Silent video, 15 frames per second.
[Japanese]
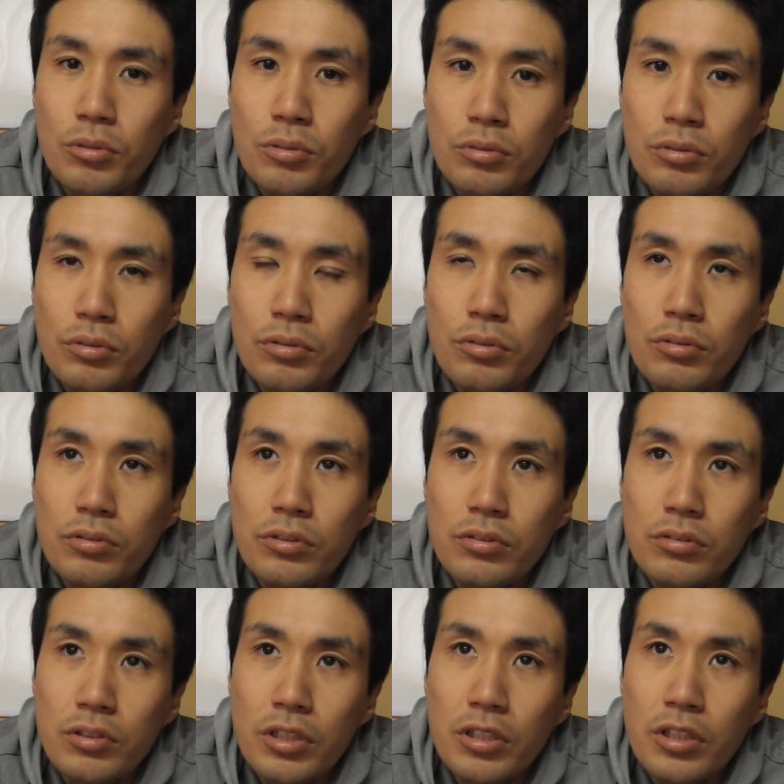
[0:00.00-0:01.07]
クほど
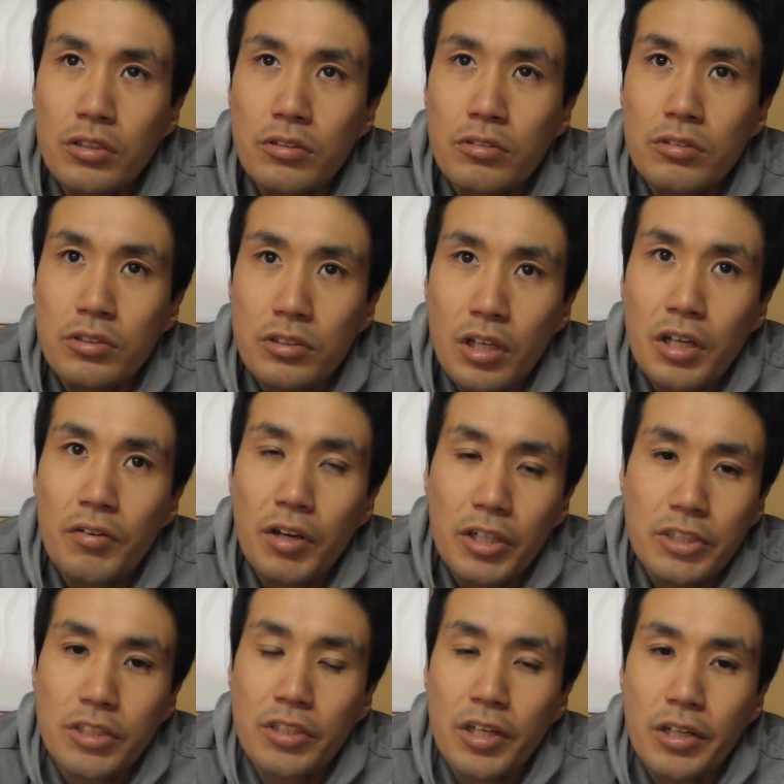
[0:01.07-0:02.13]
ニンニク臭いわ
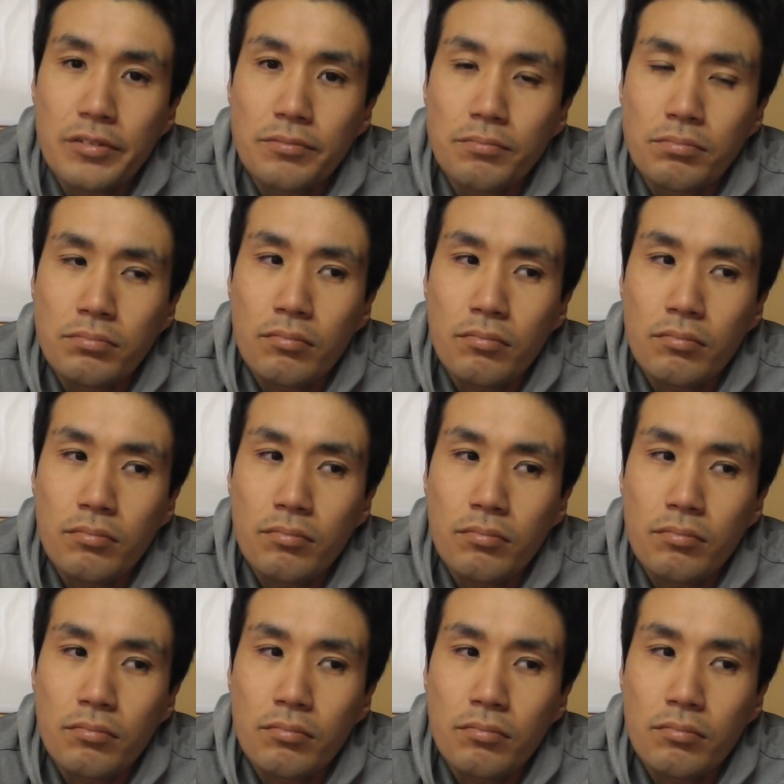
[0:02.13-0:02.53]
けじゃない